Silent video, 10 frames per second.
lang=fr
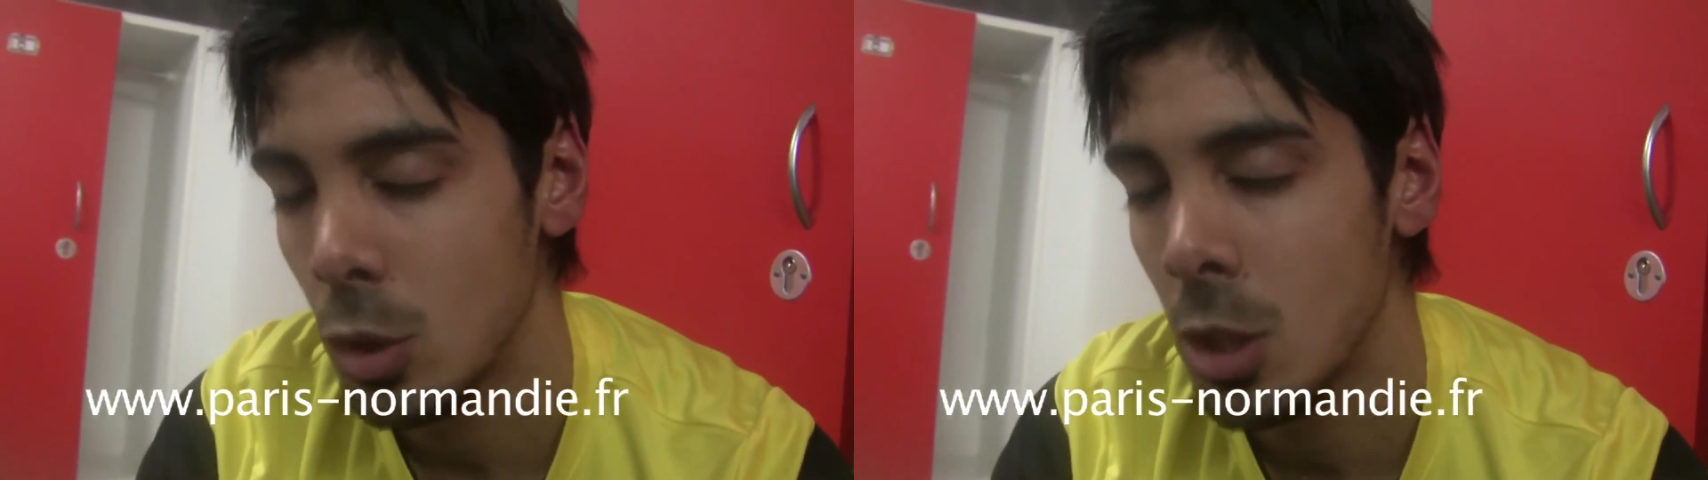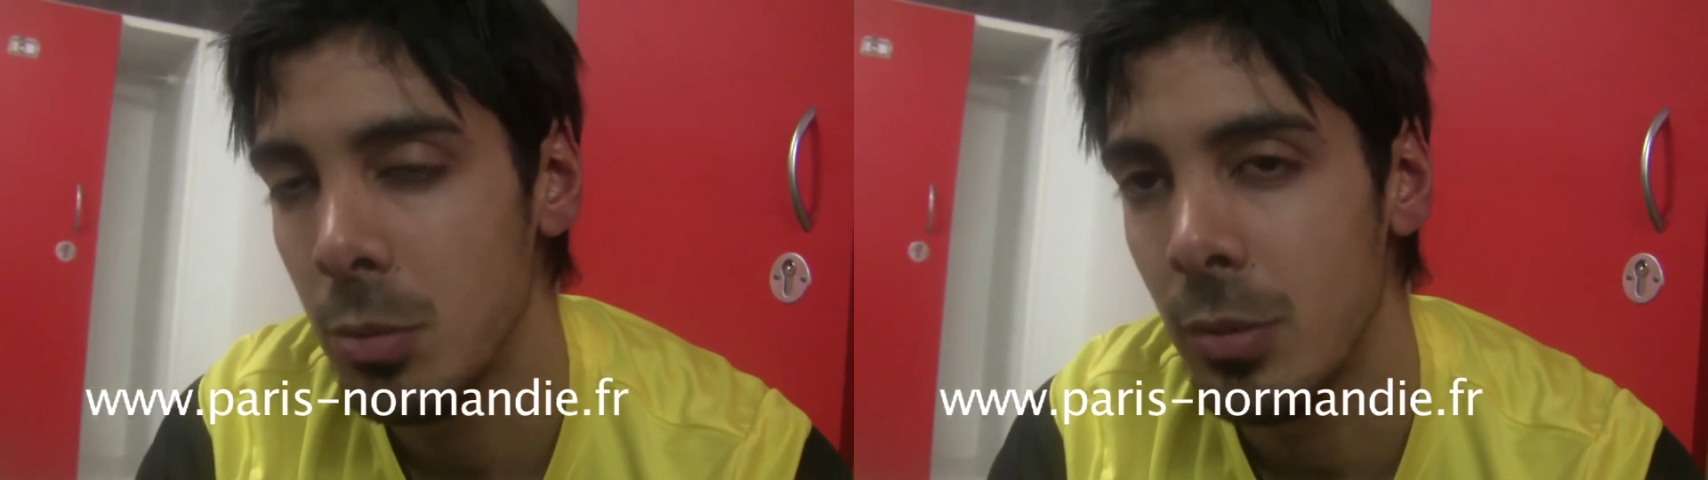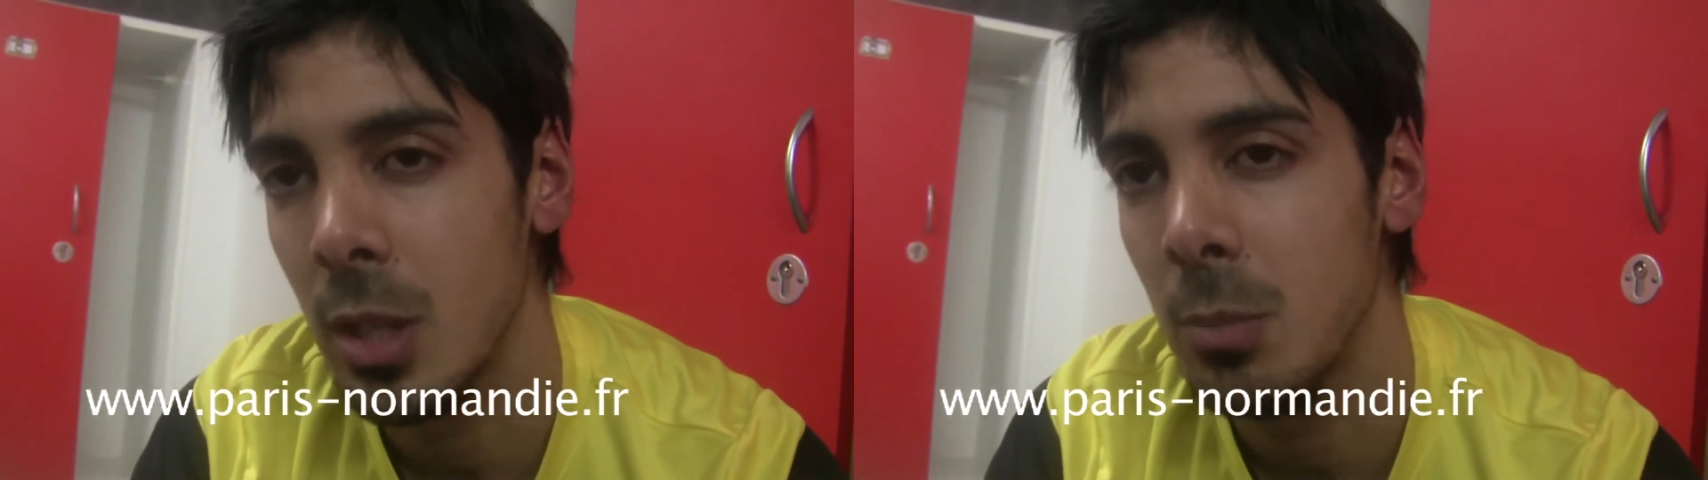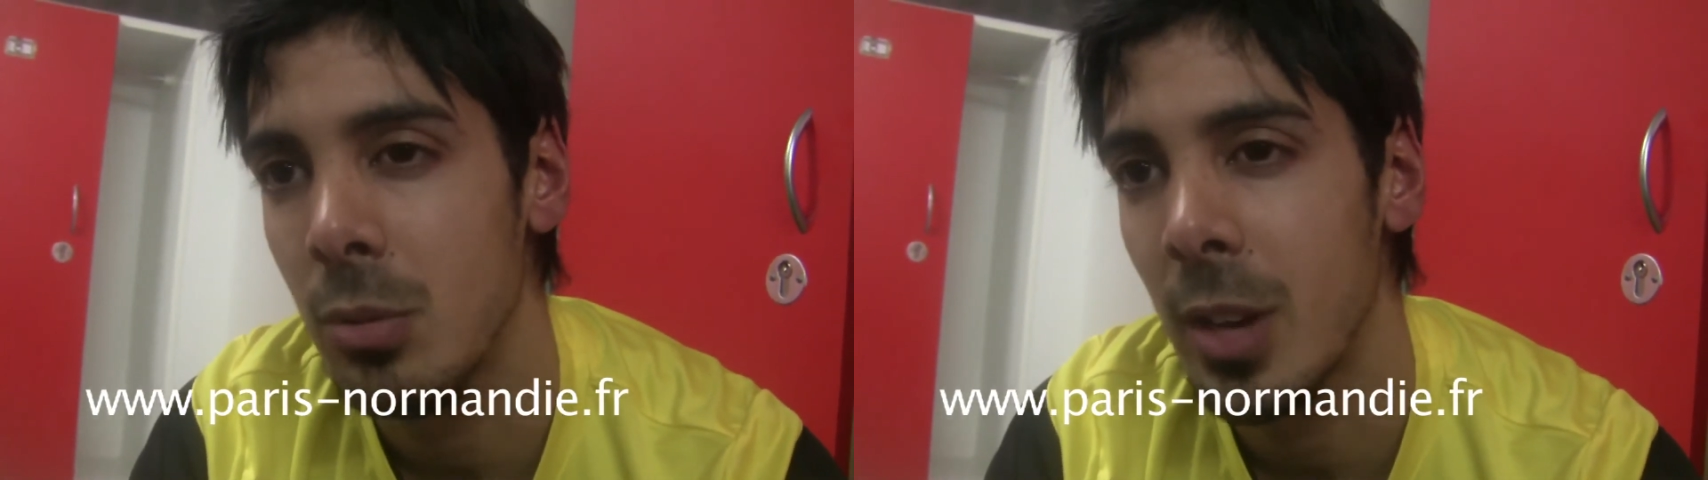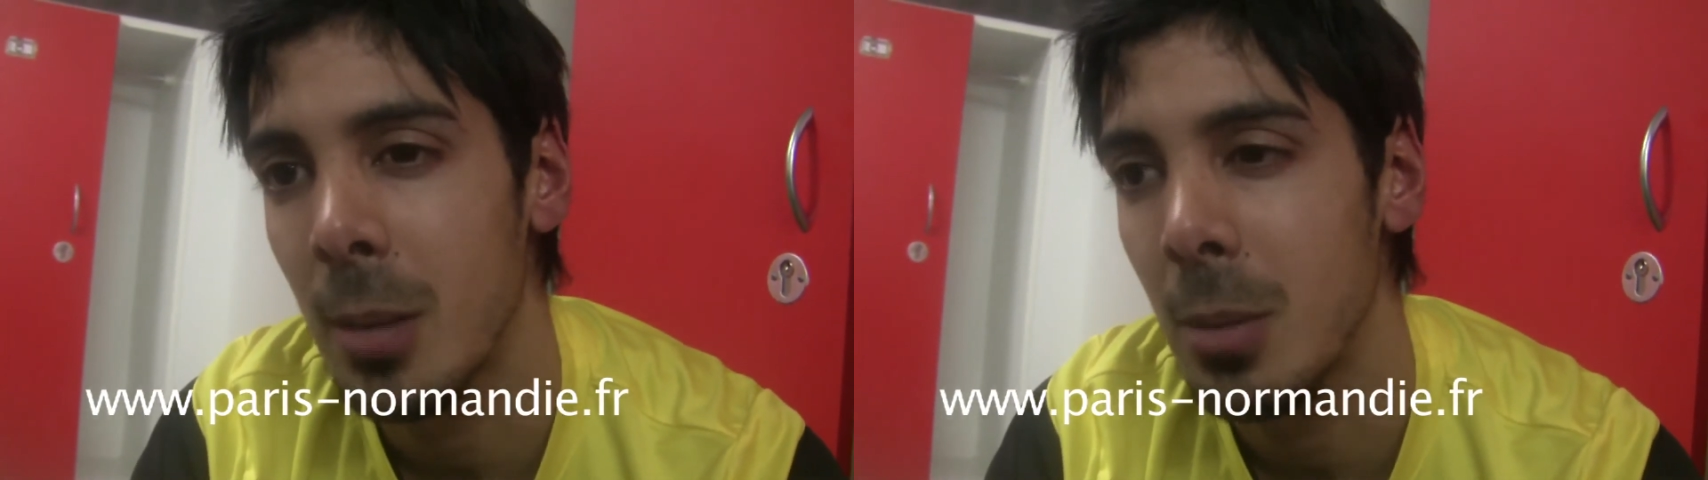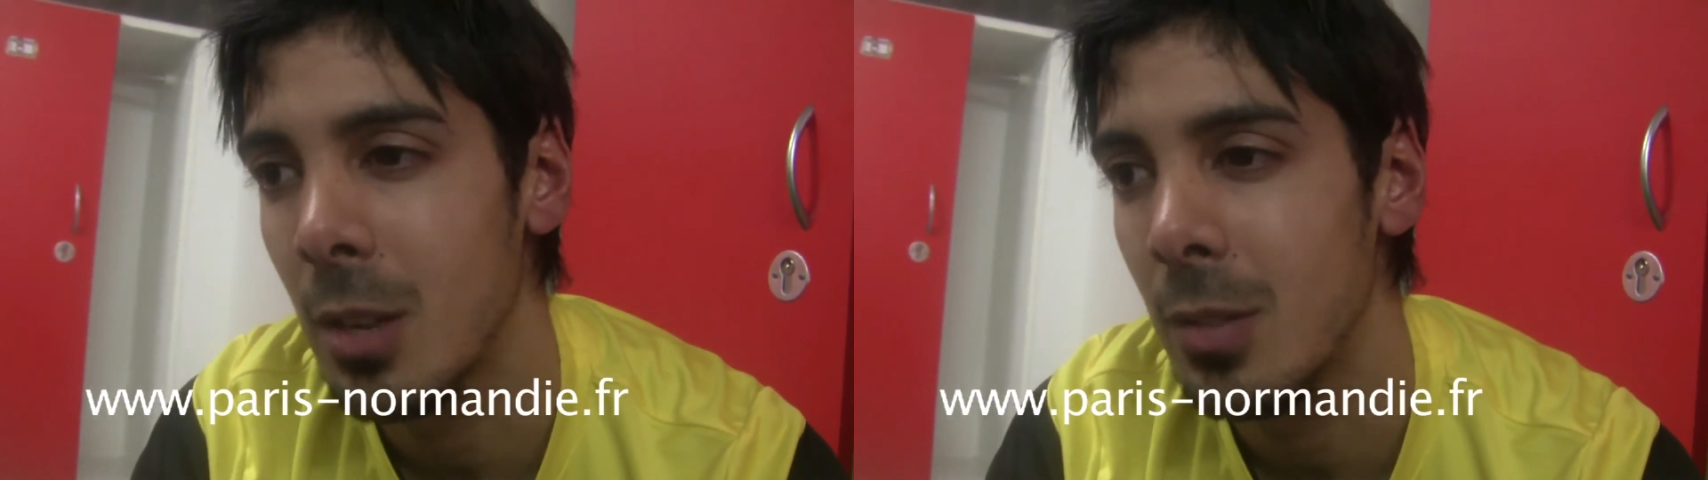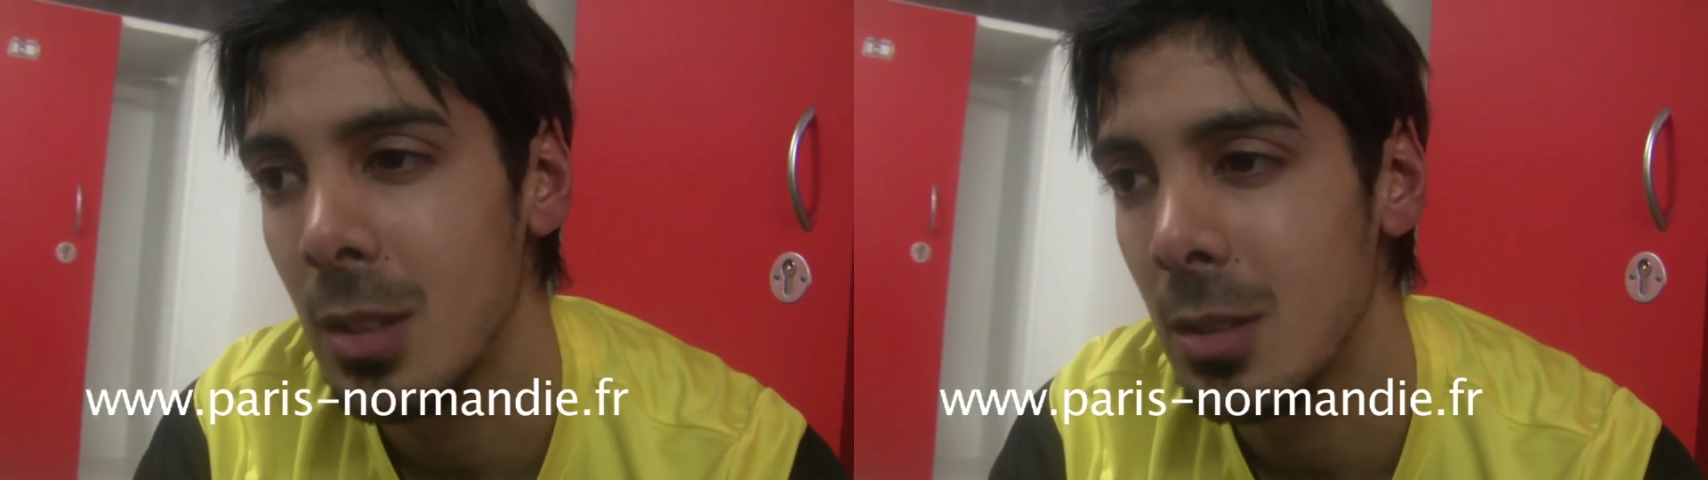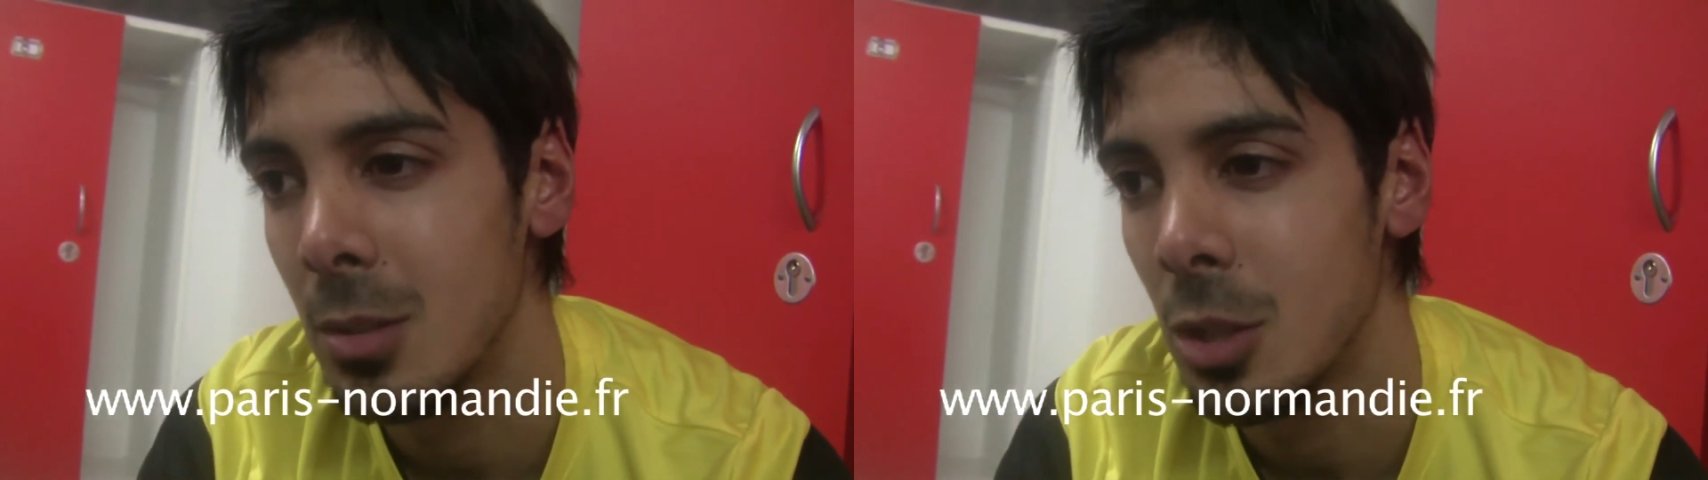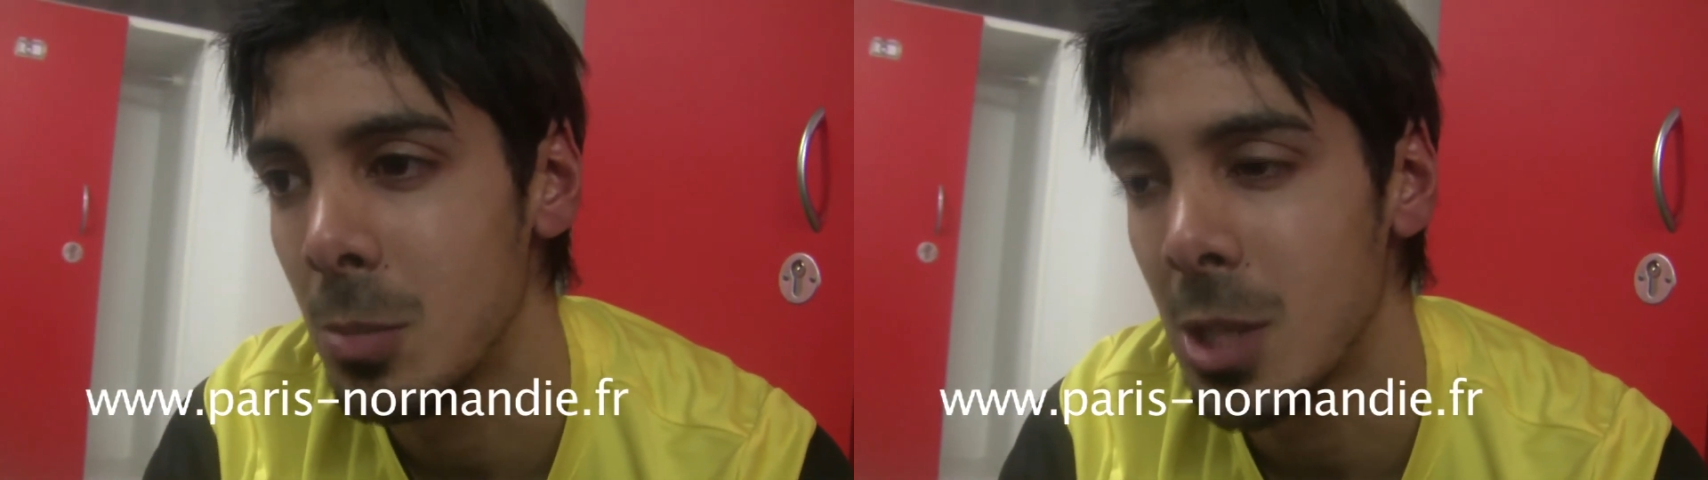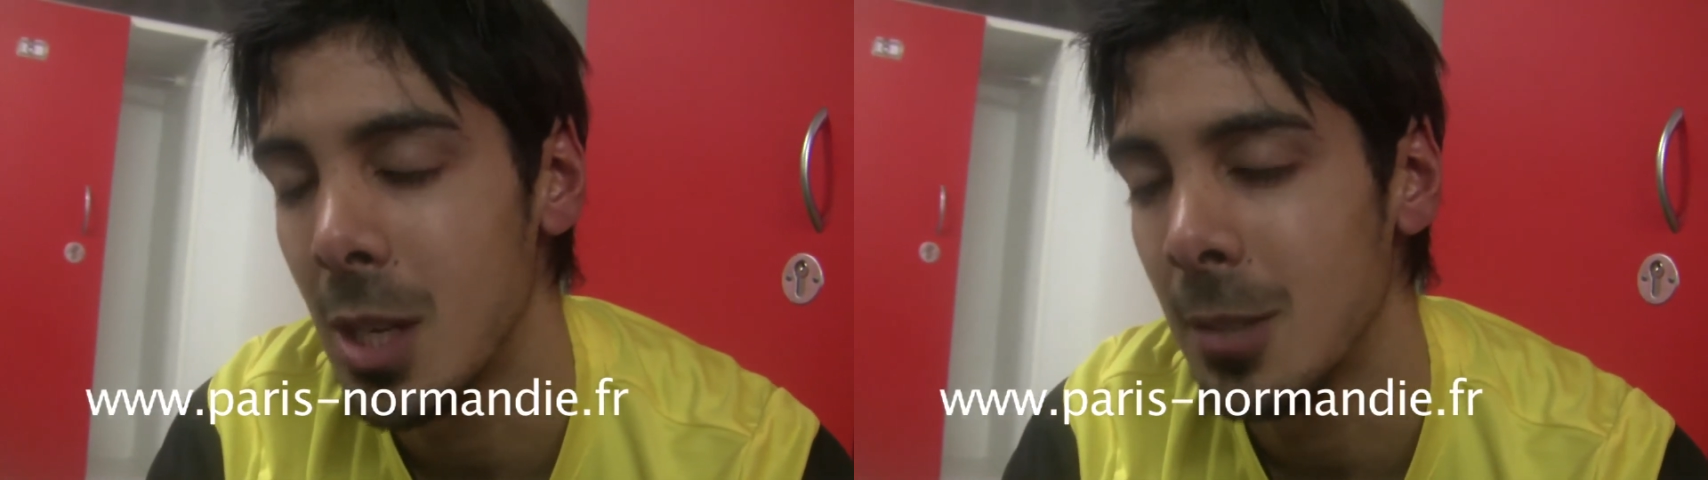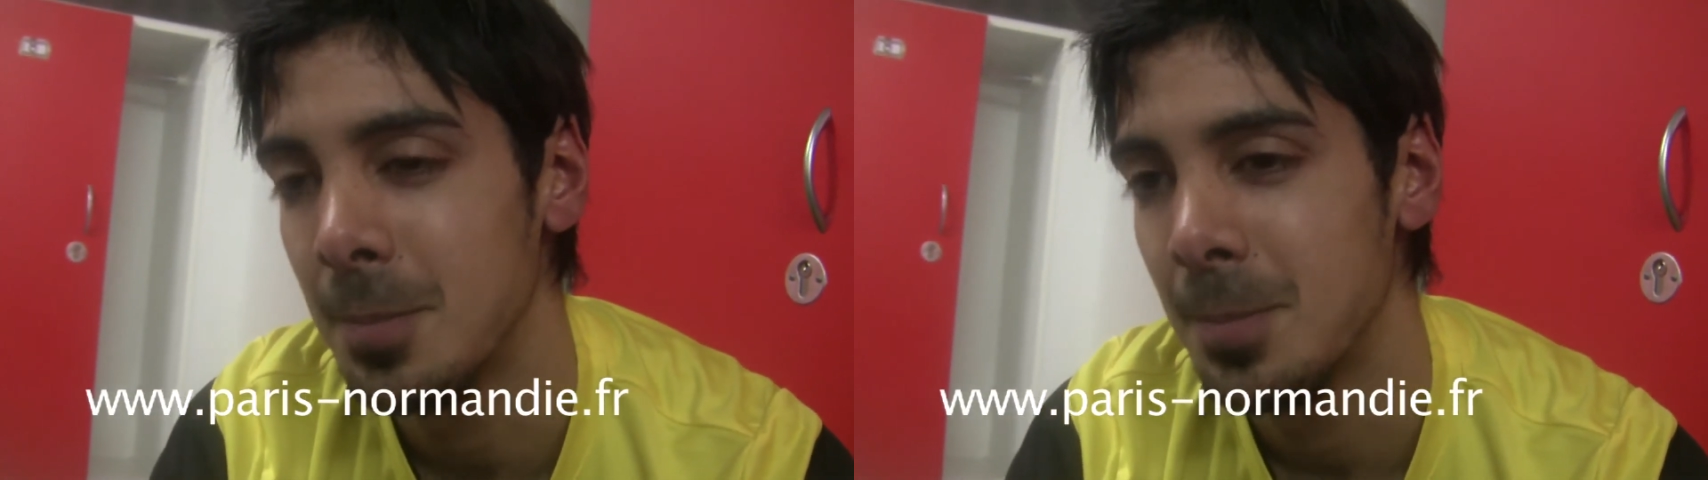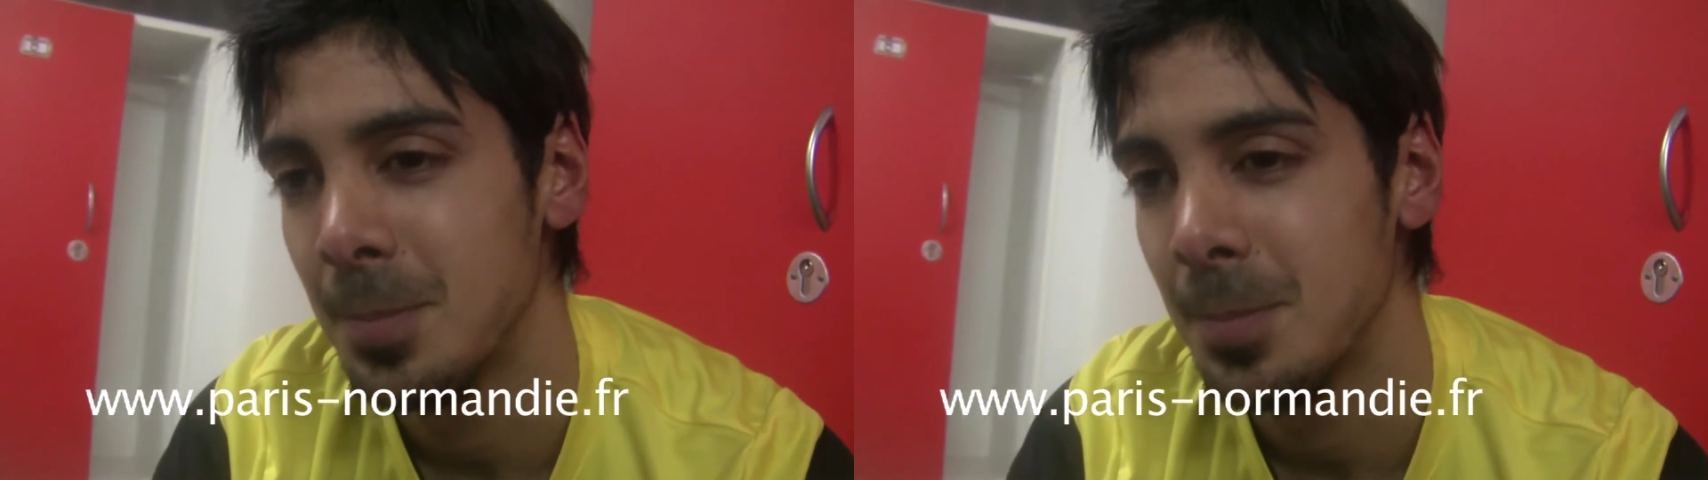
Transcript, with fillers: donc il pouvait ils pouvaient rien m'arriver dans ce match-là.